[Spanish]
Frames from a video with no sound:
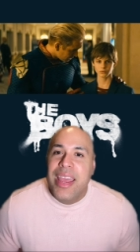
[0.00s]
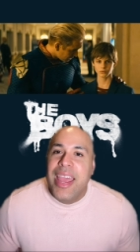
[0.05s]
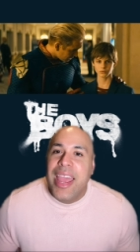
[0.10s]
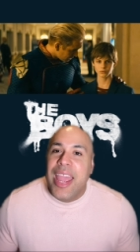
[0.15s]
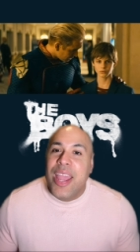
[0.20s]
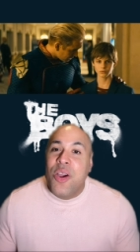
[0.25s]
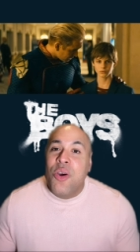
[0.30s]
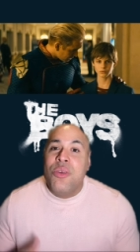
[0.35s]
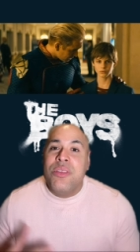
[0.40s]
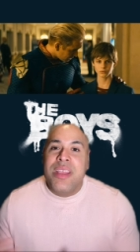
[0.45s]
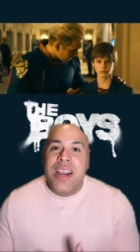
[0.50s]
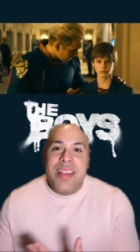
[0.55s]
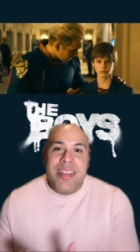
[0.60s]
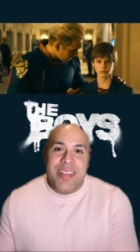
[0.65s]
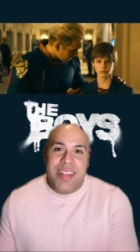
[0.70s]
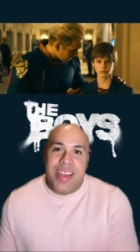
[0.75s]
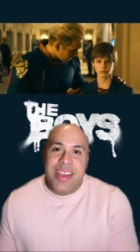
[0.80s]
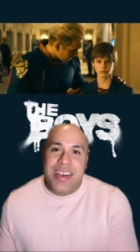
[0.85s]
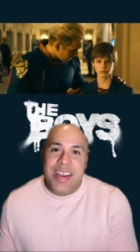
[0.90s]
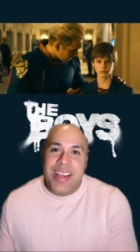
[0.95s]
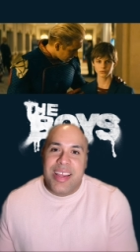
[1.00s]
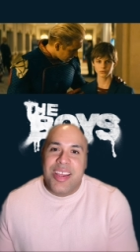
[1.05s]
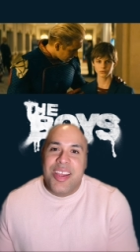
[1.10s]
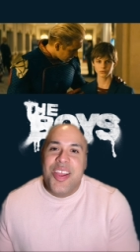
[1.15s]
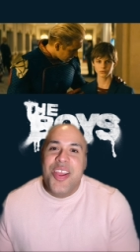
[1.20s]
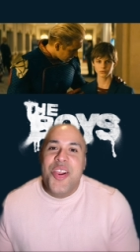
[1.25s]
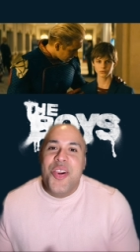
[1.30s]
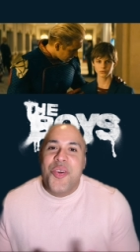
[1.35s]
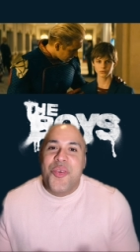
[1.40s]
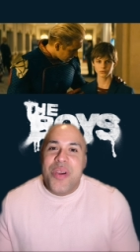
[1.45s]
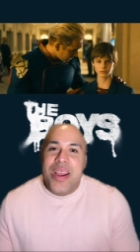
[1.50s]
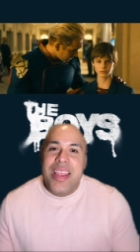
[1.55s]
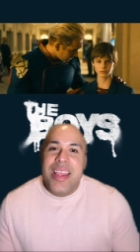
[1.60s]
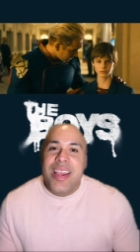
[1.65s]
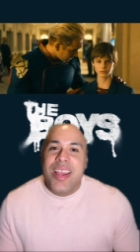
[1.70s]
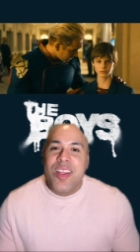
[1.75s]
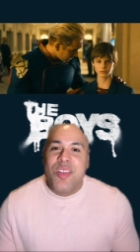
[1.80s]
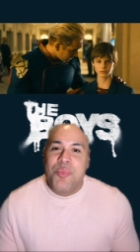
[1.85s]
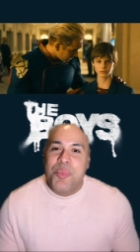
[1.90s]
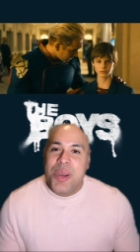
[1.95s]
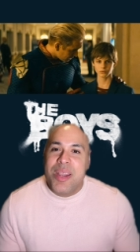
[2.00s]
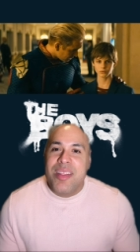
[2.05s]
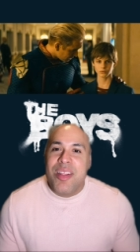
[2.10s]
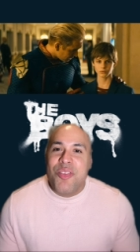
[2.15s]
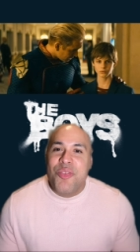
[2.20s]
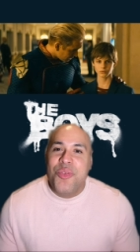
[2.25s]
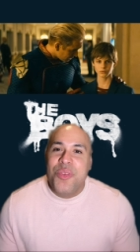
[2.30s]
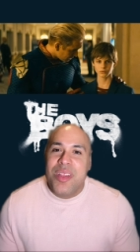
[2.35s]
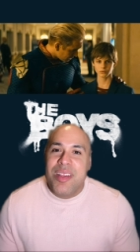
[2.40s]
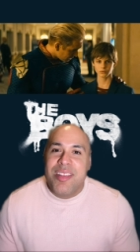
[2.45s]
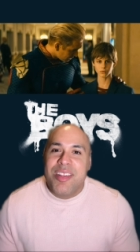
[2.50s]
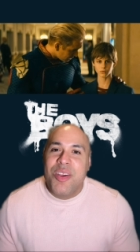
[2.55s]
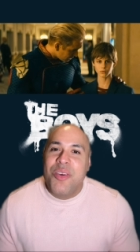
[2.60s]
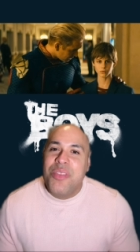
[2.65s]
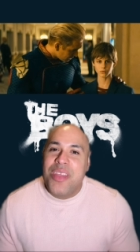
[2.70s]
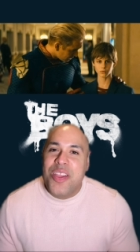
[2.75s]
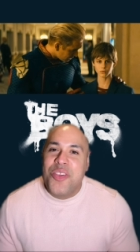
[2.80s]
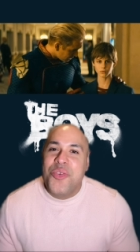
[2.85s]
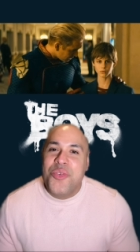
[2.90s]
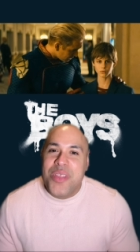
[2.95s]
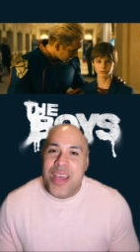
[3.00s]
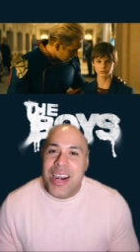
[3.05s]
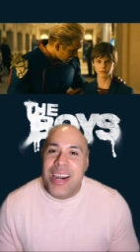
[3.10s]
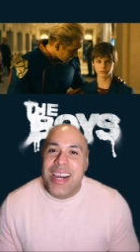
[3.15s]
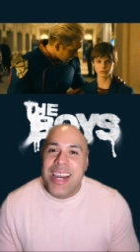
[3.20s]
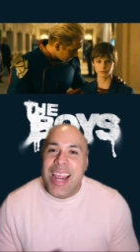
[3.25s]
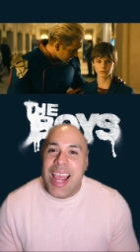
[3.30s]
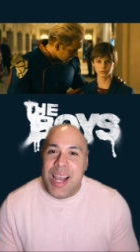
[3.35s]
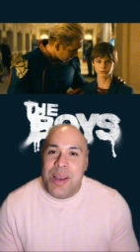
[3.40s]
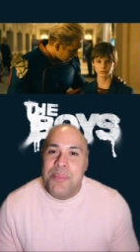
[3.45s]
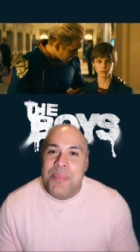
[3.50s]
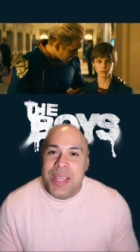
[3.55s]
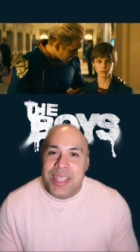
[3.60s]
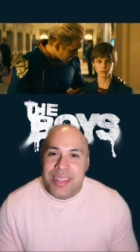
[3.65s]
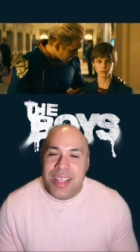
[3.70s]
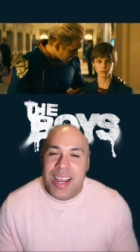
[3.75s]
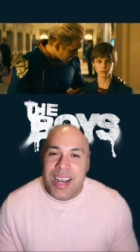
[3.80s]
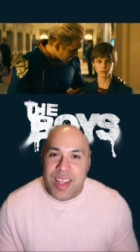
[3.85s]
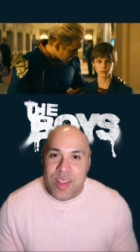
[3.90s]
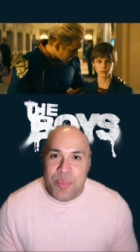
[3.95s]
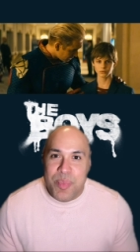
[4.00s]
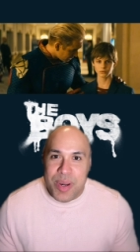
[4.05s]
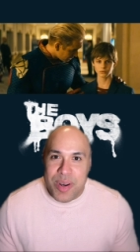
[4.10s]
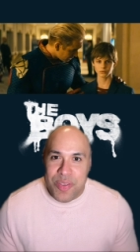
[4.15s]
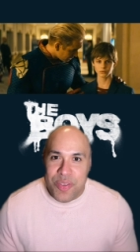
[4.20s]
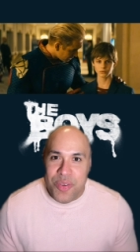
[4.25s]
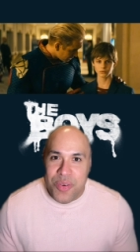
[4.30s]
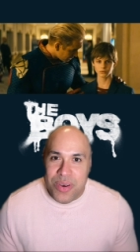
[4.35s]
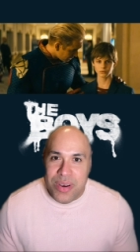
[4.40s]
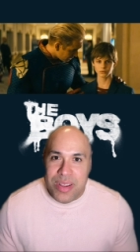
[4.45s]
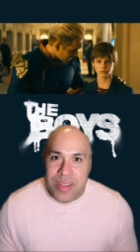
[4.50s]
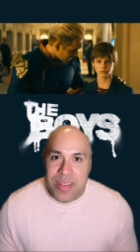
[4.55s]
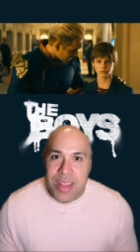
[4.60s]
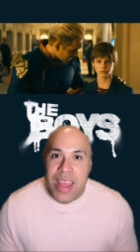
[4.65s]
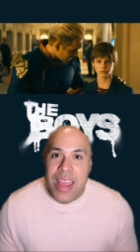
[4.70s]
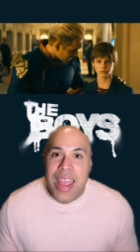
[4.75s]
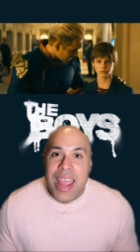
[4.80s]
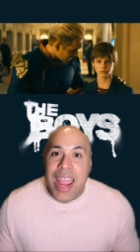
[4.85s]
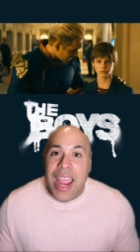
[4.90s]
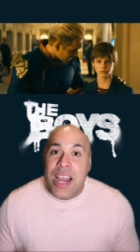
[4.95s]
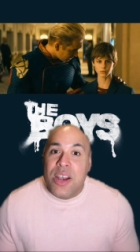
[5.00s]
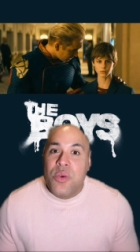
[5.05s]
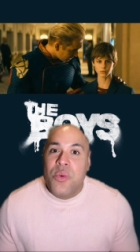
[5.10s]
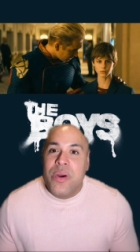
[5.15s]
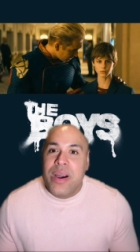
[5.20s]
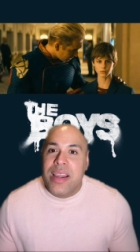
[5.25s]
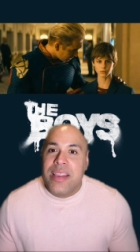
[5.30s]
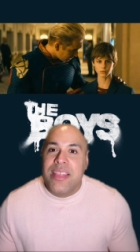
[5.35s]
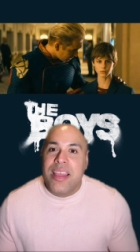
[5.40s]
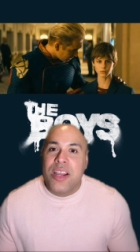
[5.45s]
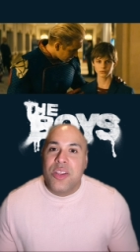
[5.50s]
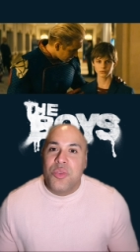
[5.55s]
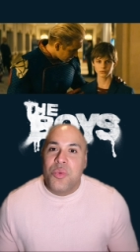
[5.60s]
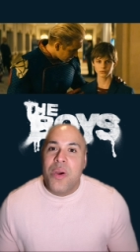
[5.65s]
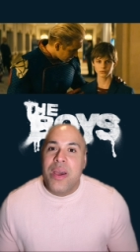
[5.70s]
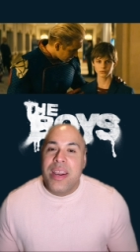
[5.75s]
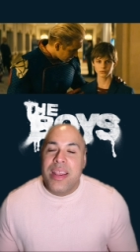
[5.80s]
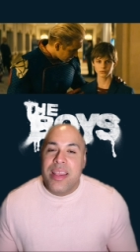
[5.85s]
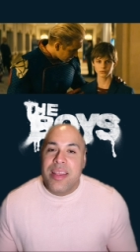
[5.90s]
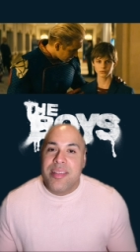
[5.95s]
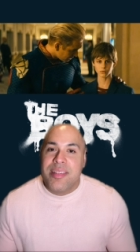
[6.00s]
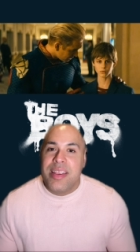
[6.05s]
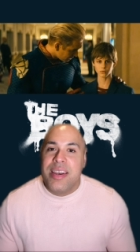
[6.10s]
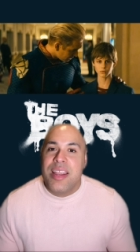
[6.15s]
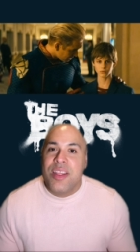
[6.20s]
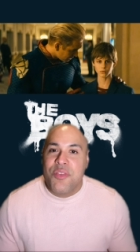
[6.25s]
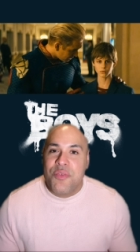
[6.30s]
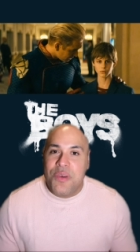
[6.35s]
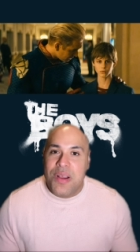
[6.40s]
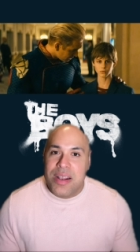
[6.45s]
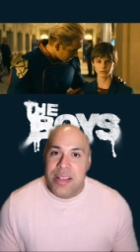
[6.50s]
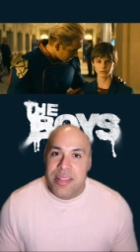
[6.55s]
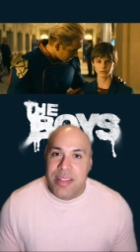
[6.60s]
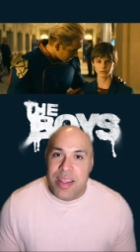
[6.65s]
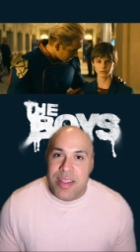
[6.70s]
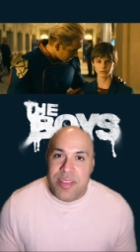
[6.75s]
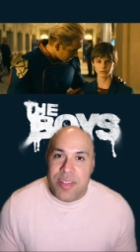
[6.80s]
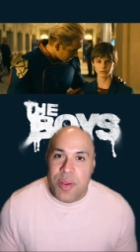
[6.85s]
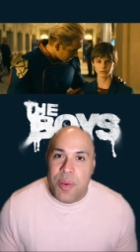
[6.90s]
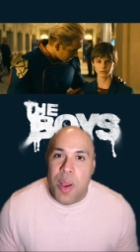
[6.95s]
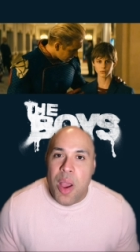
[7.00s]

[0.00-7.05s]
En otra escena, Ryan expresa su deseo de ayudar realmente a las personas, en lugar de actuar en escenas falsas,